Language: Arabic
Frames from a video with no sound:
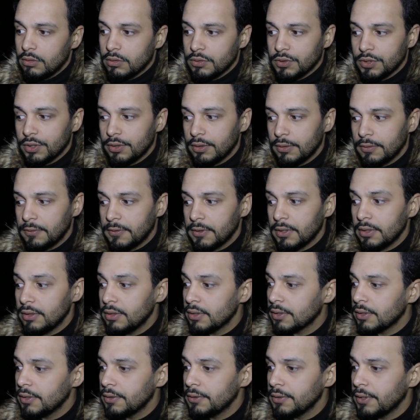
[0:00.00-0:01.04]
الجديد
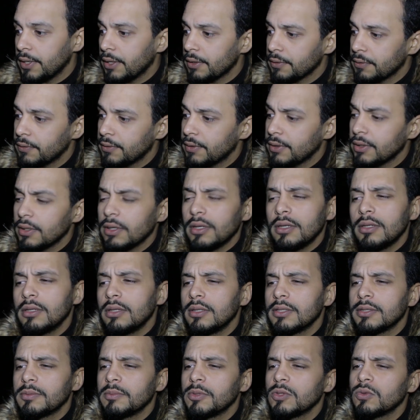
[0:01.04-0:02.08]
ديالي كاين عرض ديالي
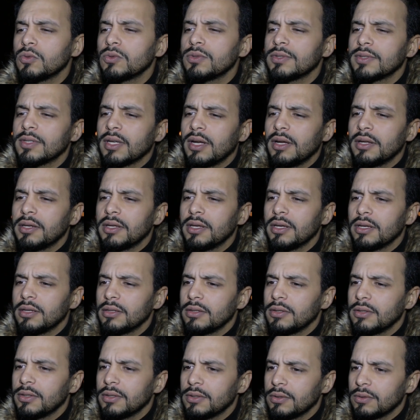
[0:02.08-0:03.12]
اللي سميتو سكانير
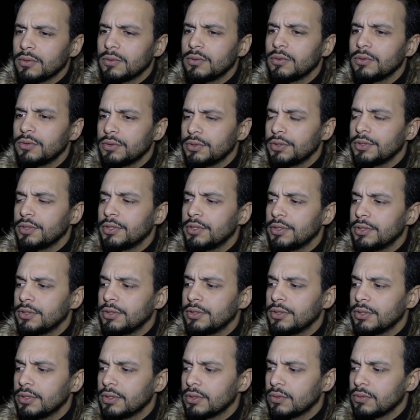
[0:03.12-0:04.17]
غيكون
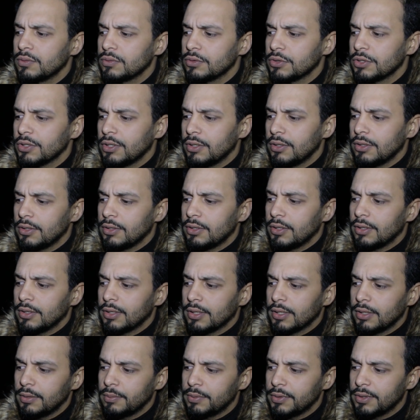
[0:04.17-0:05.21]
غيكون ان شاء الله
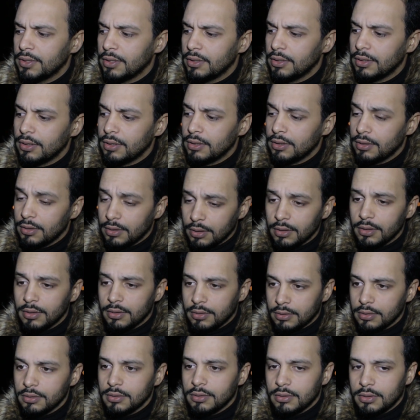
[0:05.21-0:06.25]
غيبدا
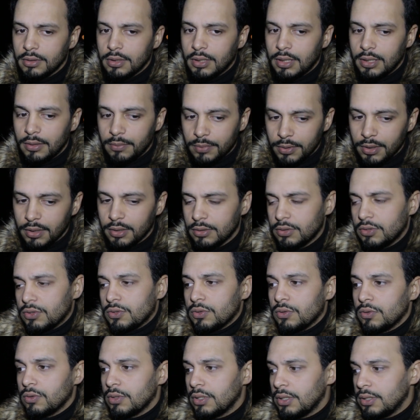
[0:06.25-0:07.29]
غيبدا هاد
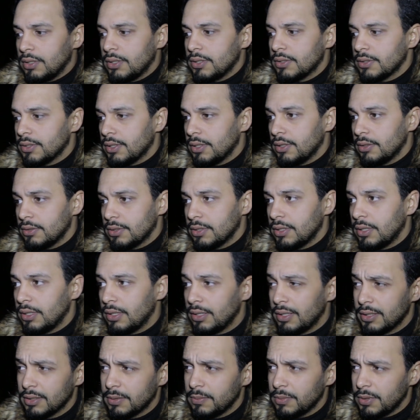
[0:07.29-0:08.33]
الشهور اللي جايين ان شاء
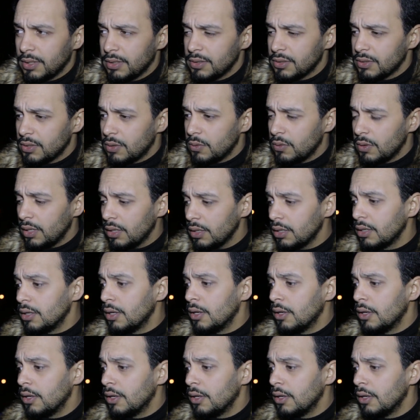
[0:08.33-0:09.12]
الله تبدا الجوله